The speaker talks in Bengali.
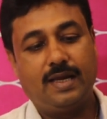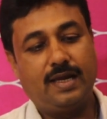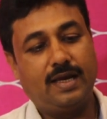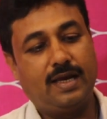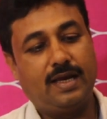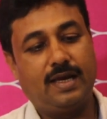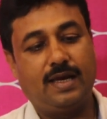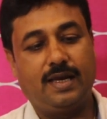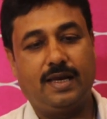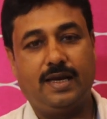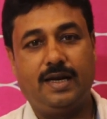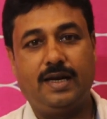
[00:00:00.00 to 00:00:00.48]

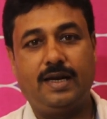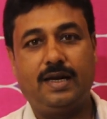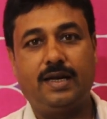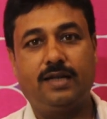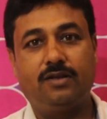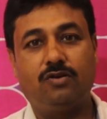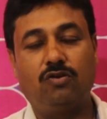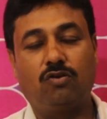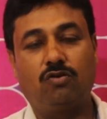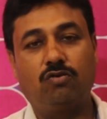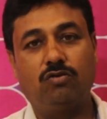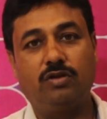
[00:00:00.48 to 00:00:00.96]
হ্যাঁ
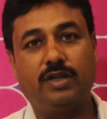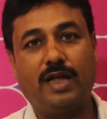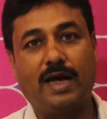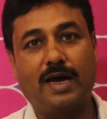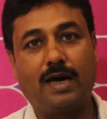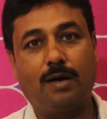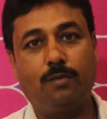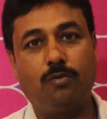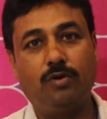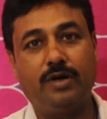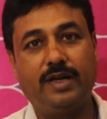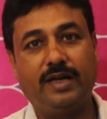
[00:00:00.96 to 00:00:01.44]
এটা যখন
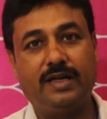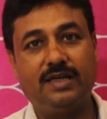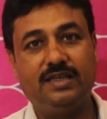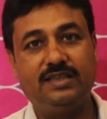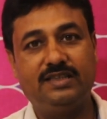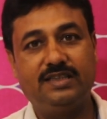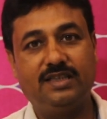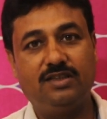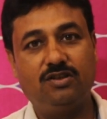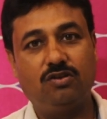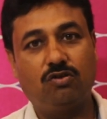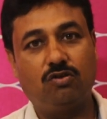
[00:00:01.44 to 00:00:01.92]
দেখাবো
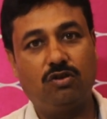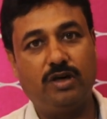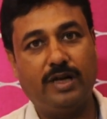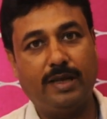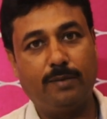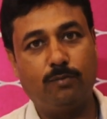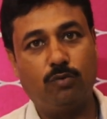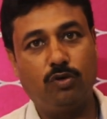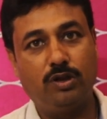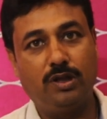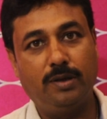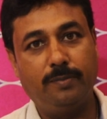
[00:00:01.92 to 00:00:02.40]
টেকনিশিয়ান যখন
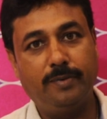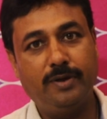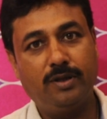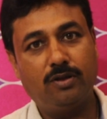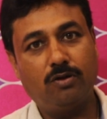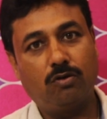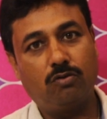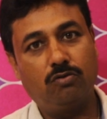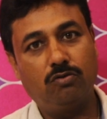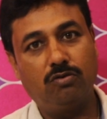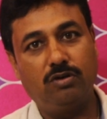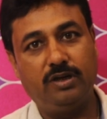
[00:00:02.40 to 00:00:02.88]
ডেমো দেবে
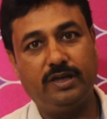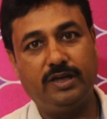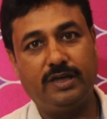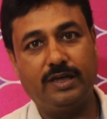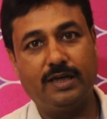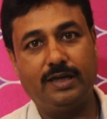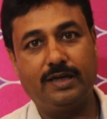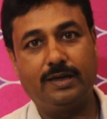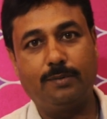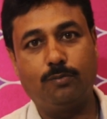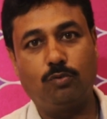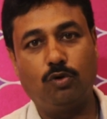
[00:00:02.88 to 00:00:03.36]
তখন
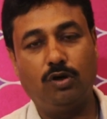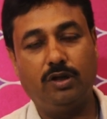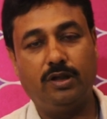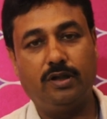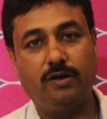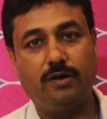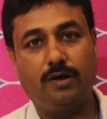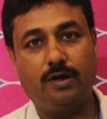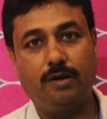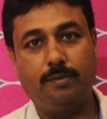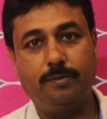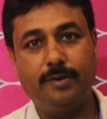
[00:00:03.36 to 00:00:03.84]
ডিটেলটা বলে
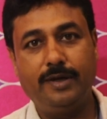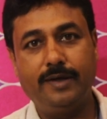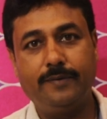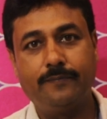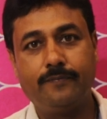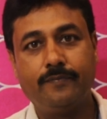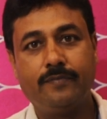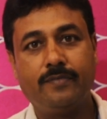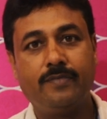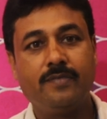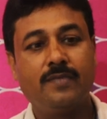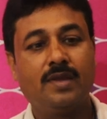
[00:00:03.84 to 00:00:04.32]
দেওয়া হবে
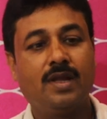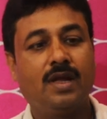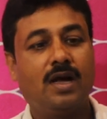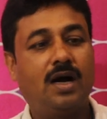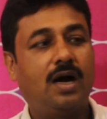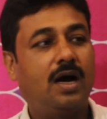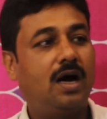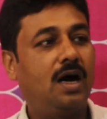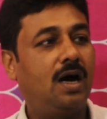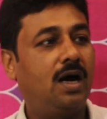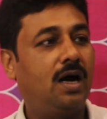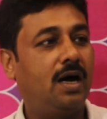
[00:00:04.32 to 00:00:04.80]
আচ্ছা।
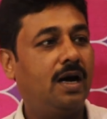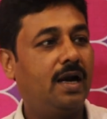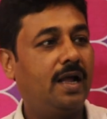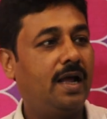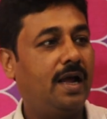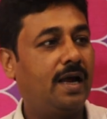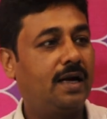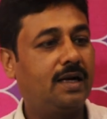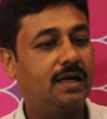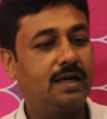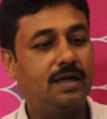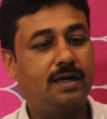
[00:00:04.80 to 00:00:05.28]
আর
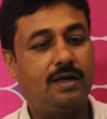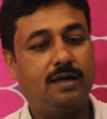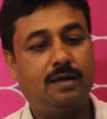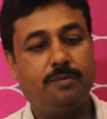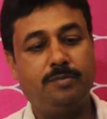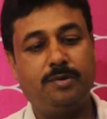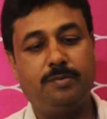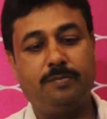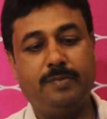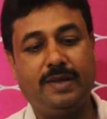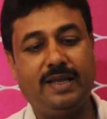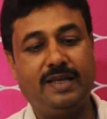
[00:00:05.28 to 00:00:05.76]
একটা
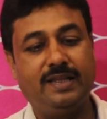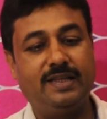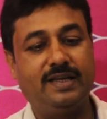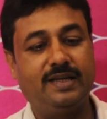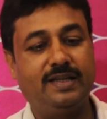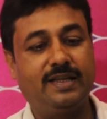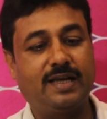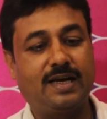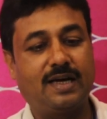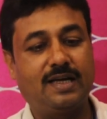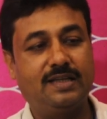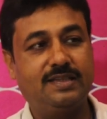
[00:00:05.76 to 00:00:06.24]
আমি
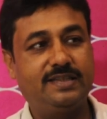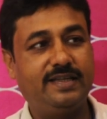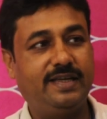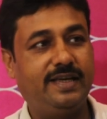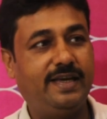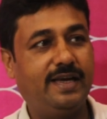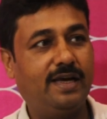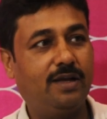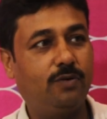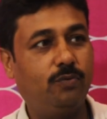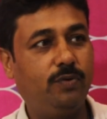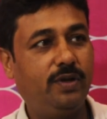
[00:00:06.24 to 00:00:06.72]
মেয়েদের দেখাচ্ছি
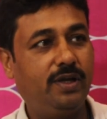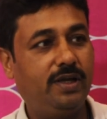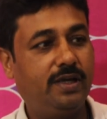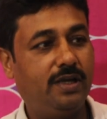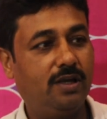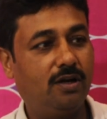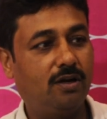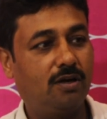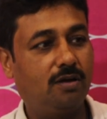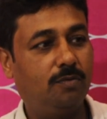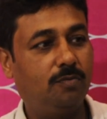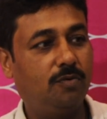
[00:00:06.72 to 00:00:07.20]
হেয়ার উইক
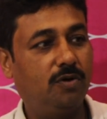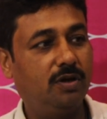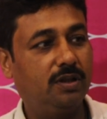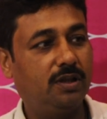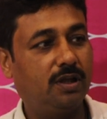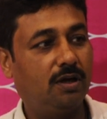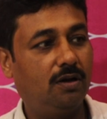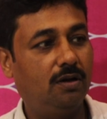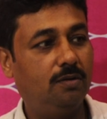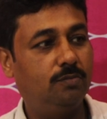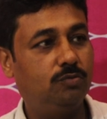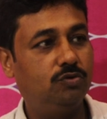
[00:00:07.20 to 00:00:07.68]
কীরকম হয়
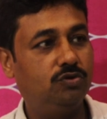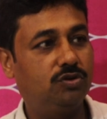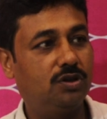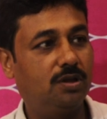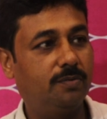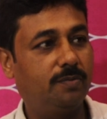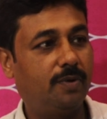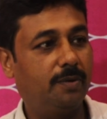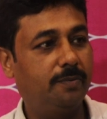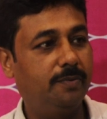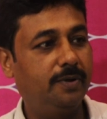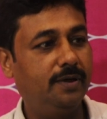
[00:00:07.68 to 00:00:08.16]
তাহলে
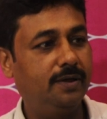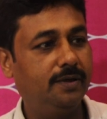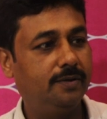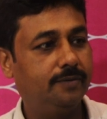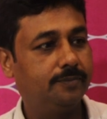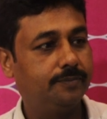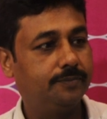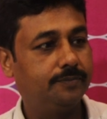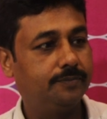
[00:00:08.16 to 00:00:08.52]
বুঝতে পারবেন